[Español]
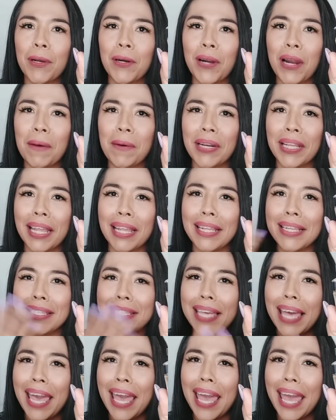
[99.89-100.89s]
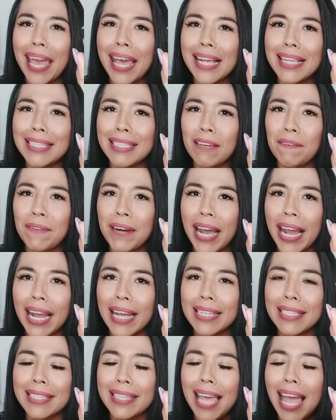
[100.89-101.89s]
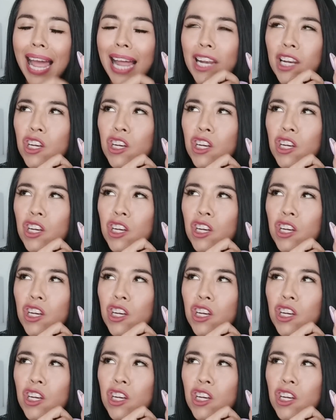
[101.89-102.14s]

pero la verdad es que esta fragancia